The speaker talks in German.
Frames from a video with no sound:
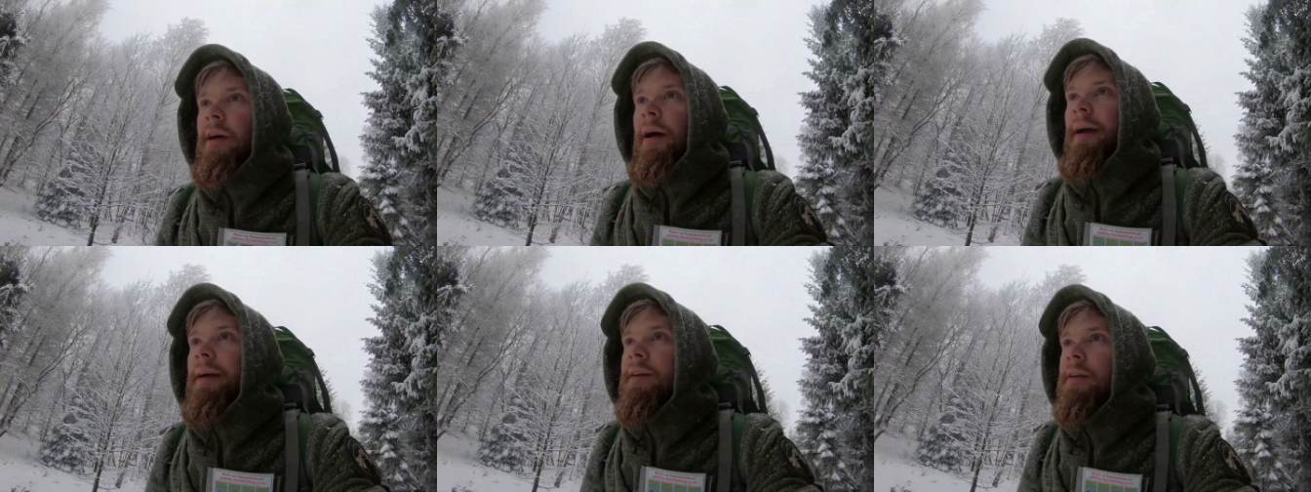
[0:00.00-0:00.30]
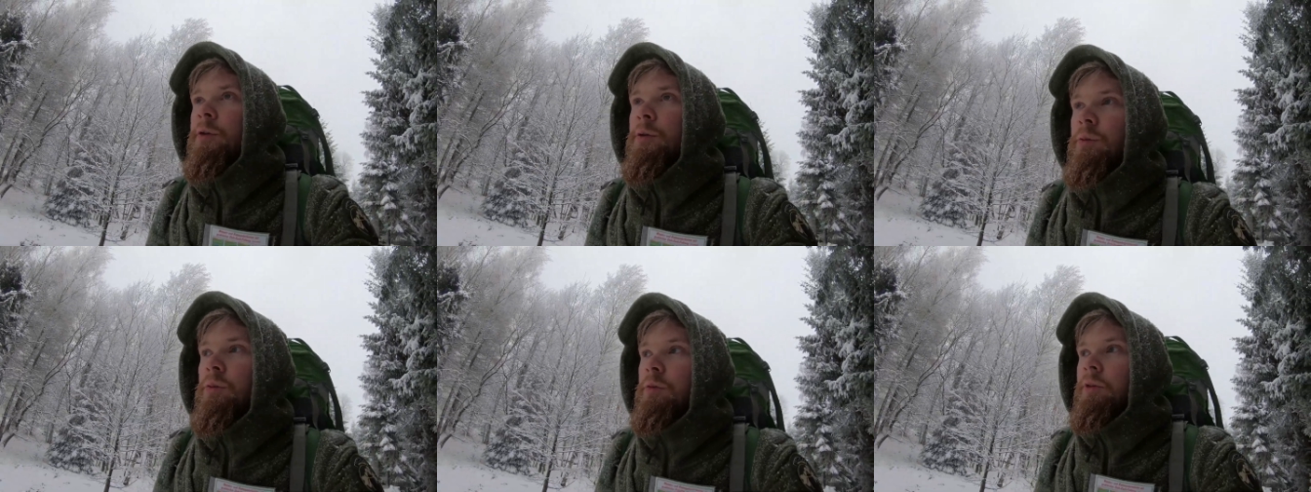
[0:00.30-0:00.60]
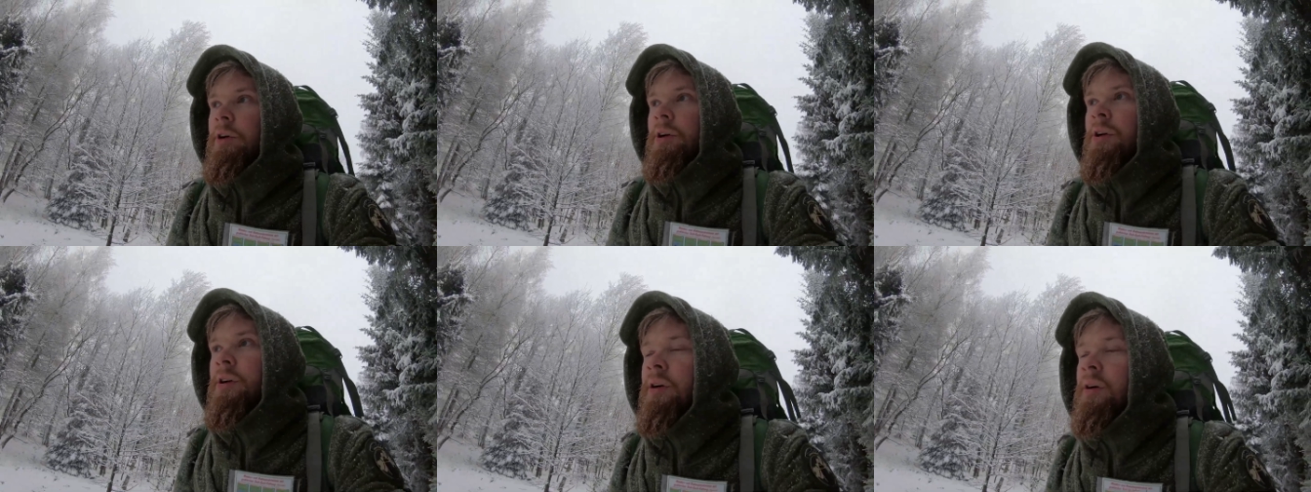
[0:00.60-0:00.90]
echt
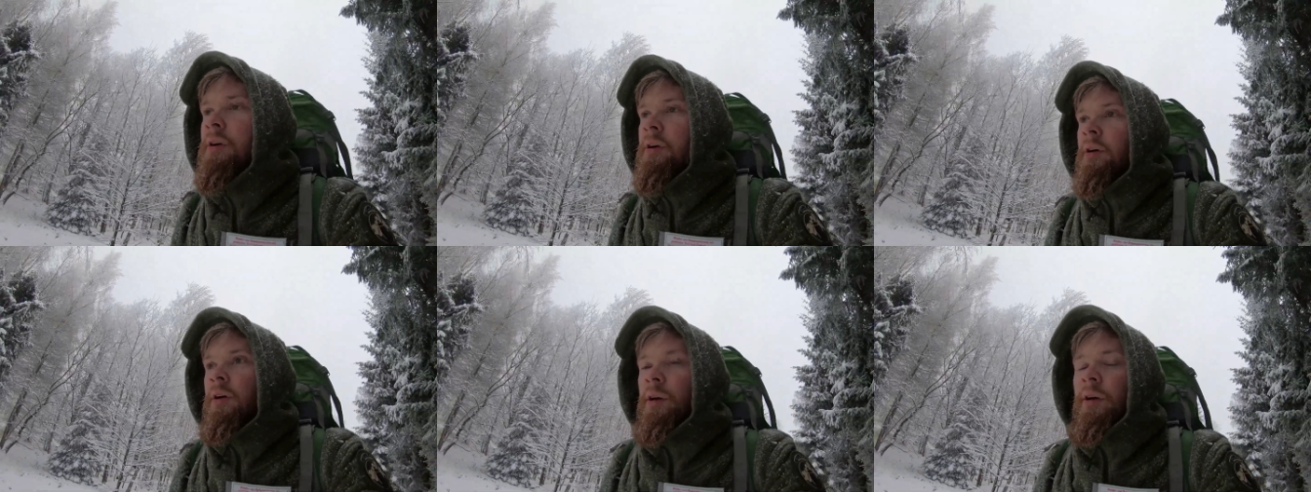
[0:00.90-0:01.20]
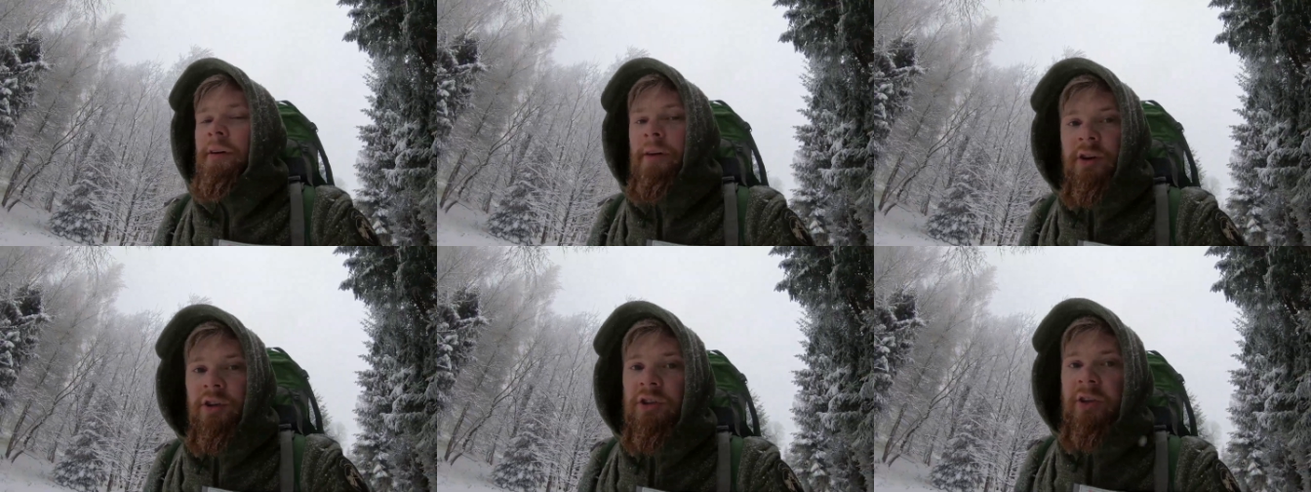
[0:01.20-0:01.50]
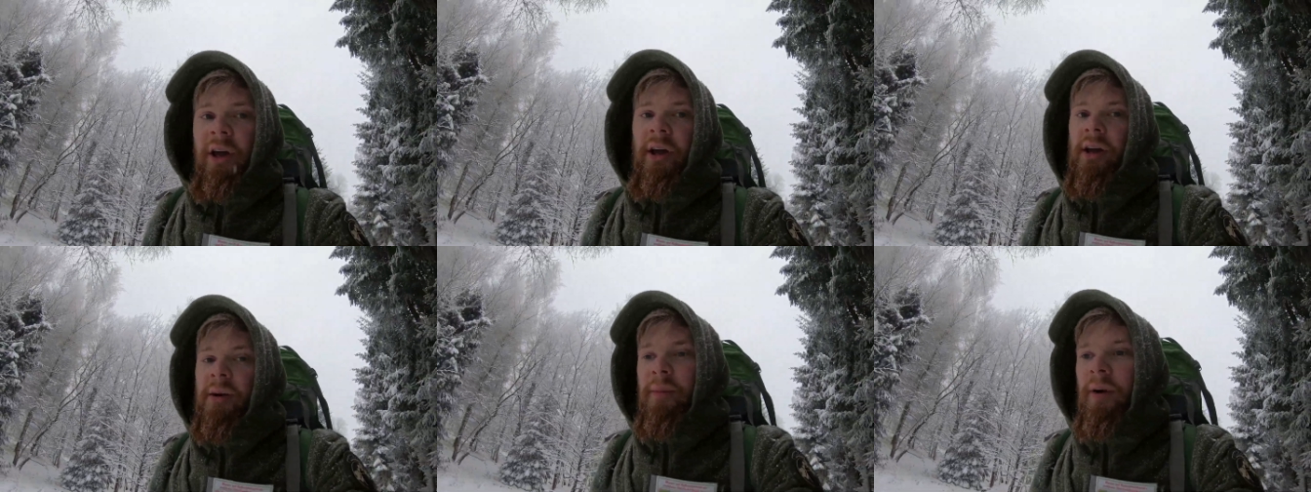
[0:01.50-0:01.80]
gut ja,
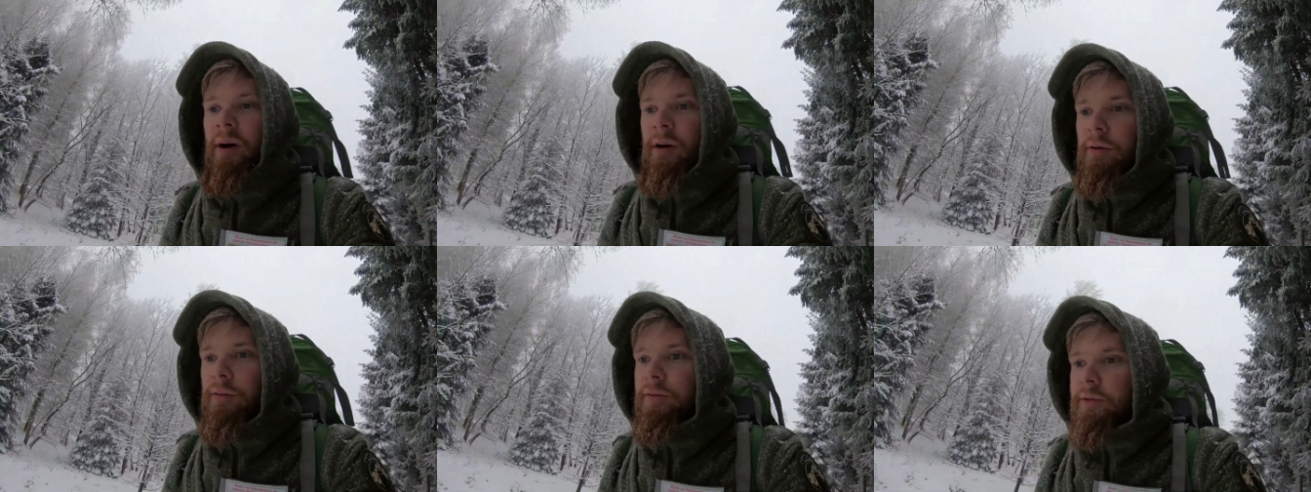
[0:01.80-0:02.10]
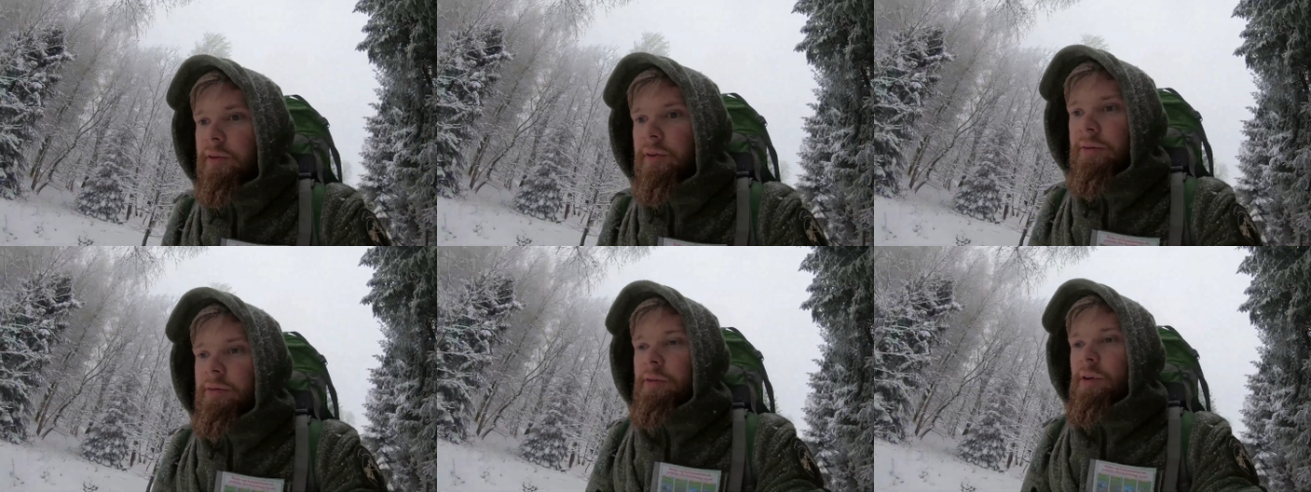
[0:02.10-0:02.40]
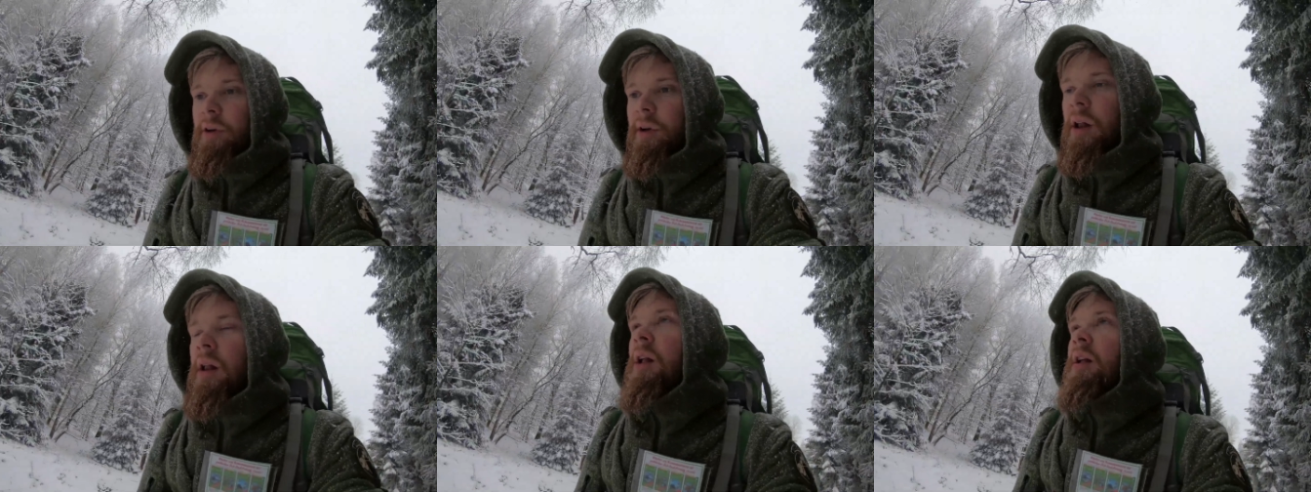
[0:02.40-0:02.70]
Strecke machen auf jeden
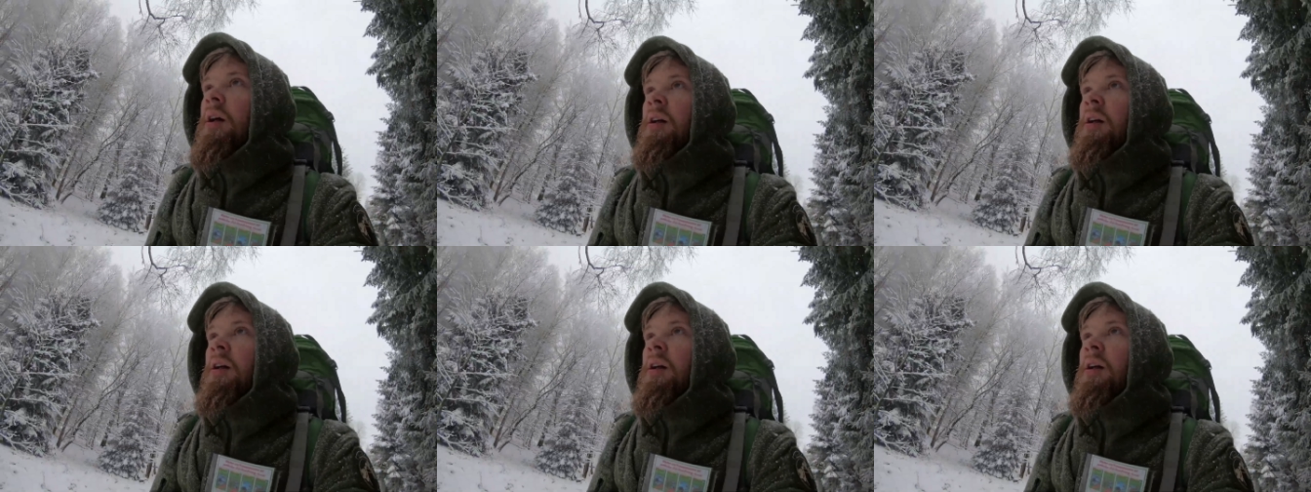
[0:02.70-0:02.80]
Fall.